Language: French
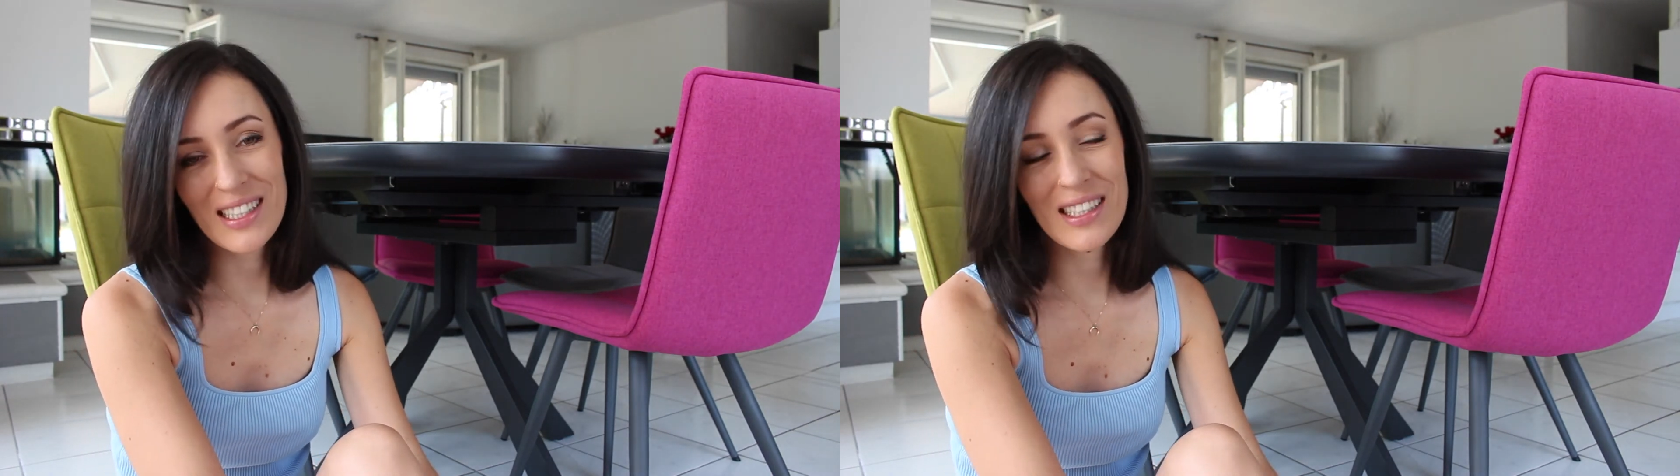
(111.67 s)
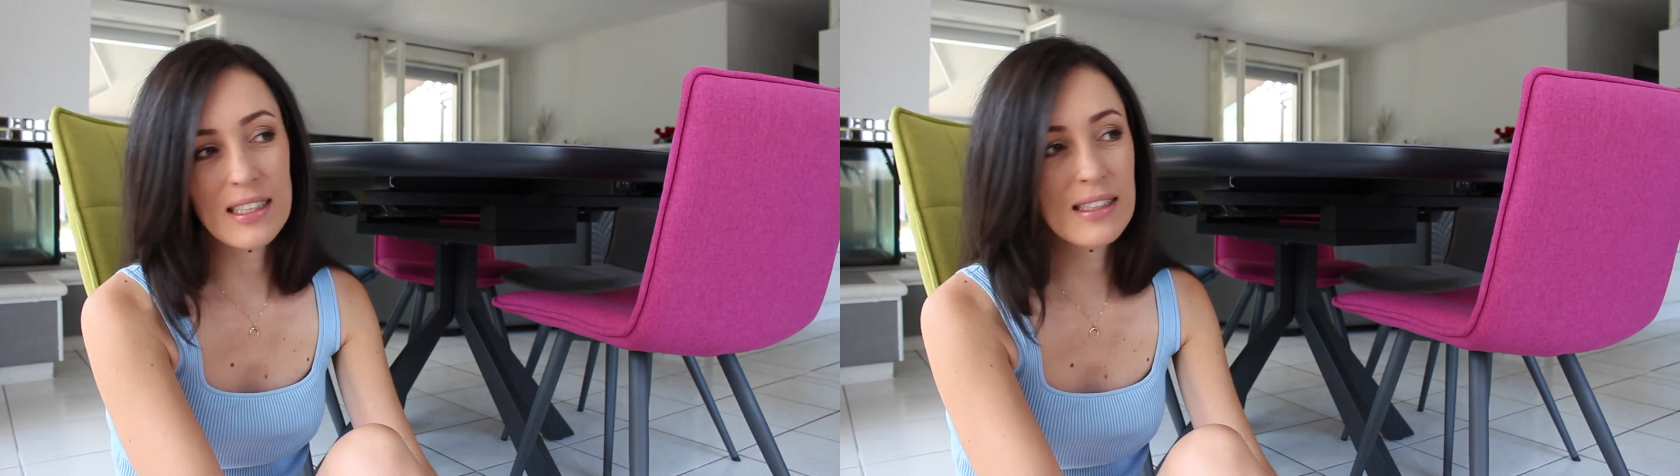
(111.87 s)

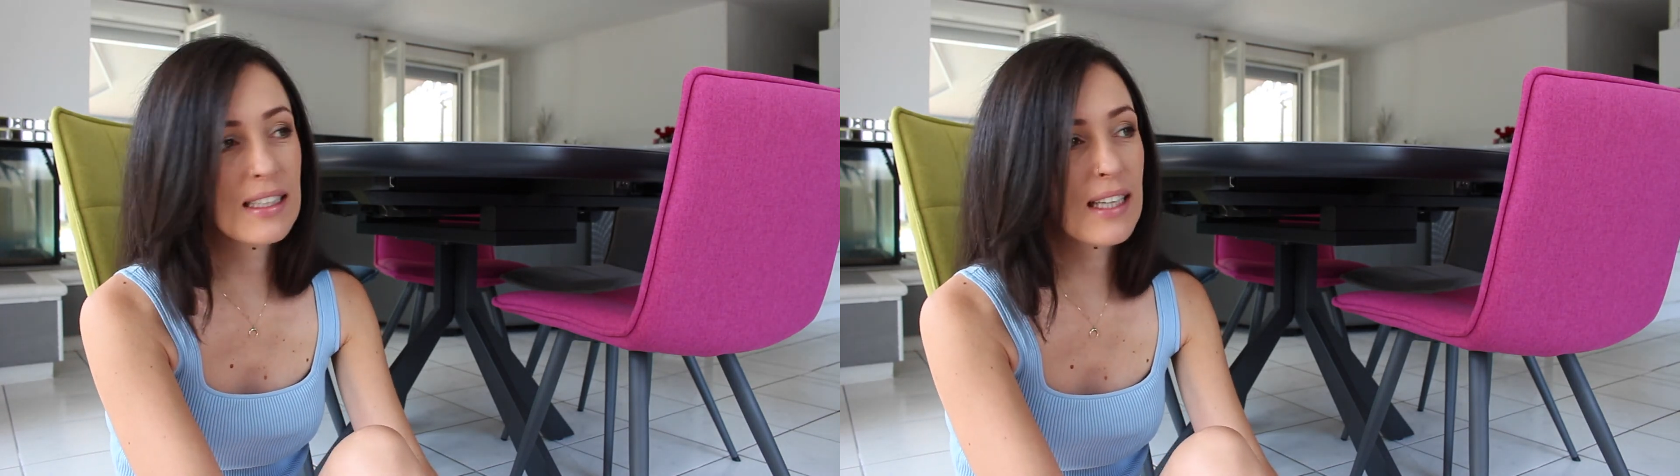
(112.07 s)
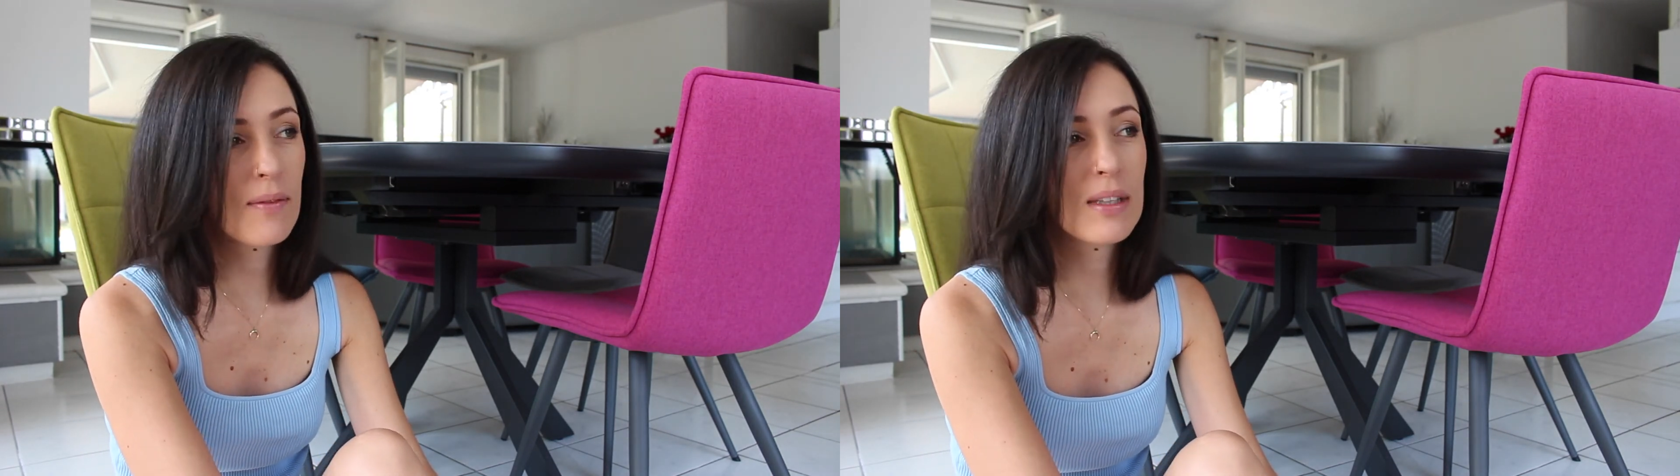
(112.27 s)
ils
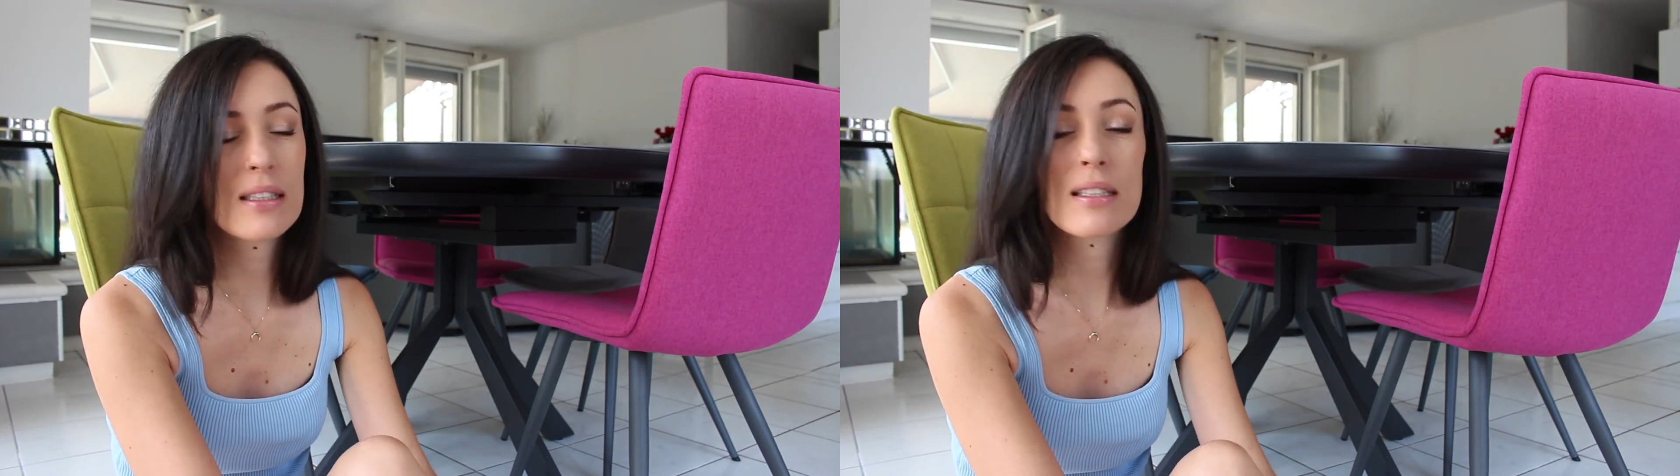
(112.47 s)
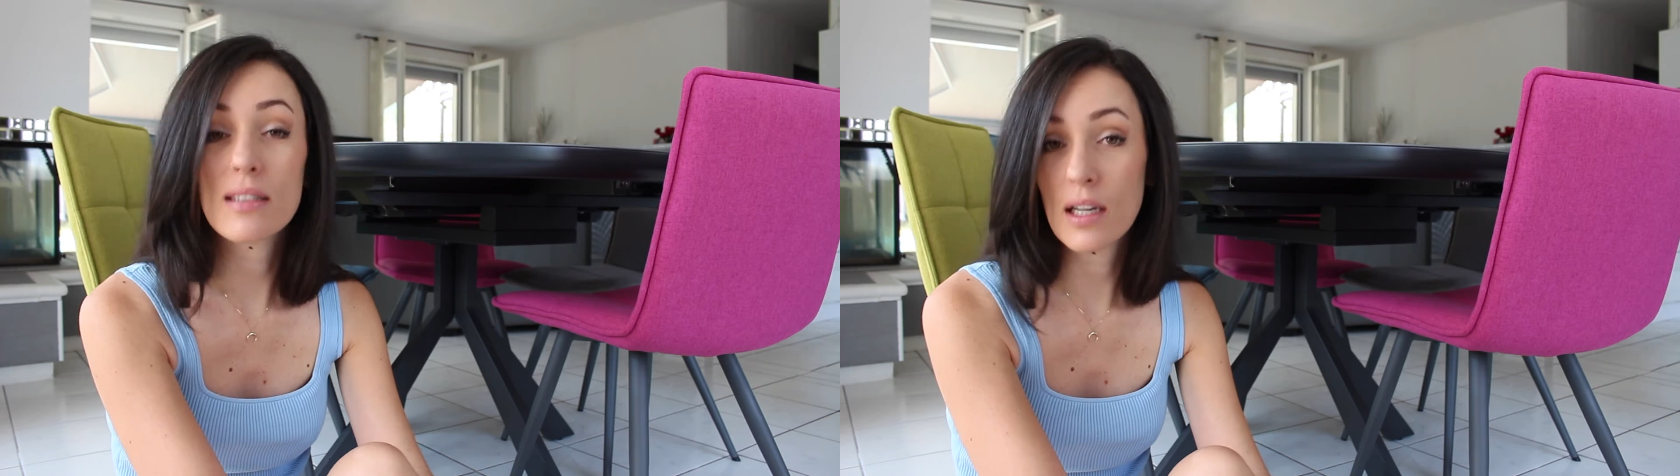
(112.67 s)

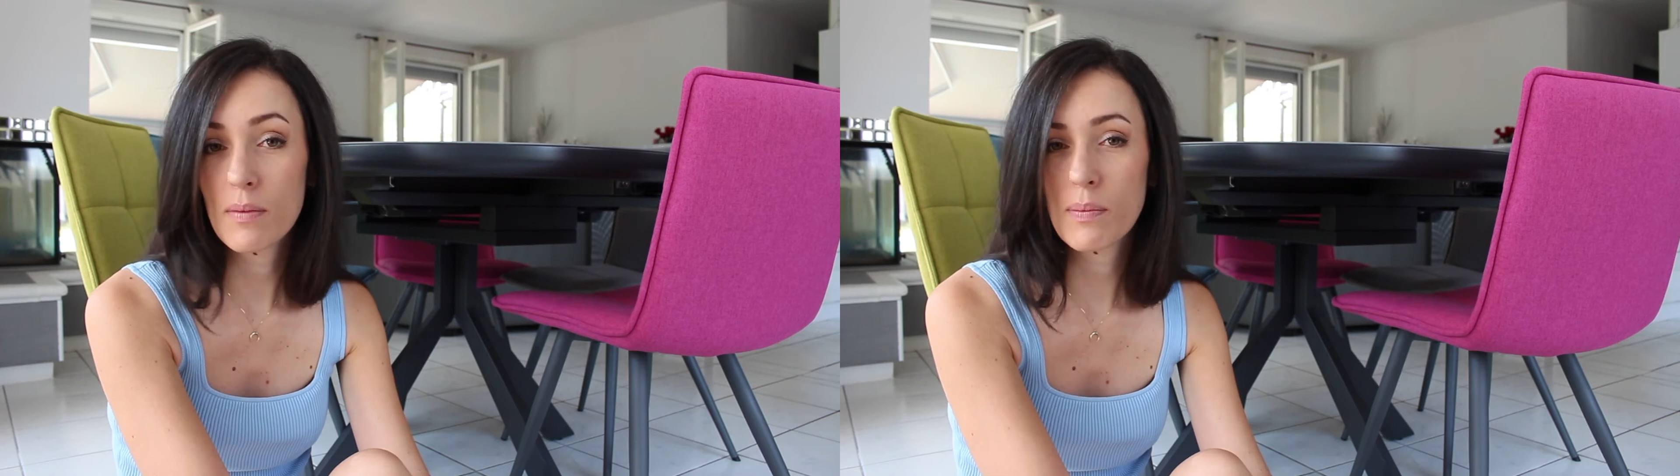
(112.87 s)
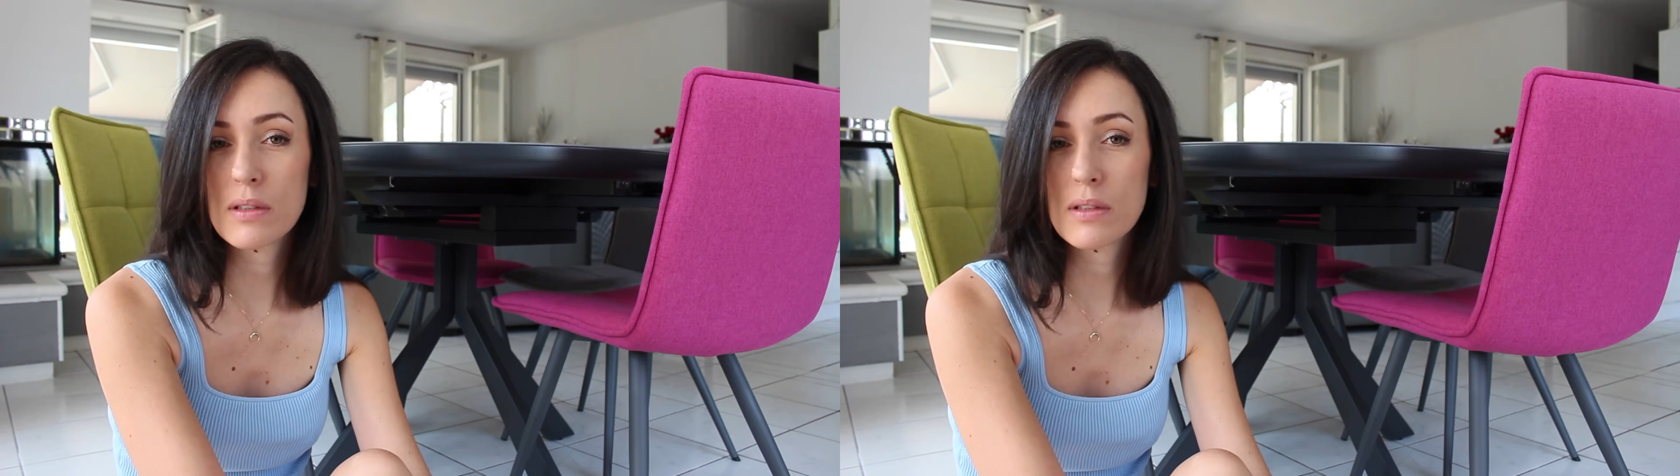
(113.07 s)
déterminent ça,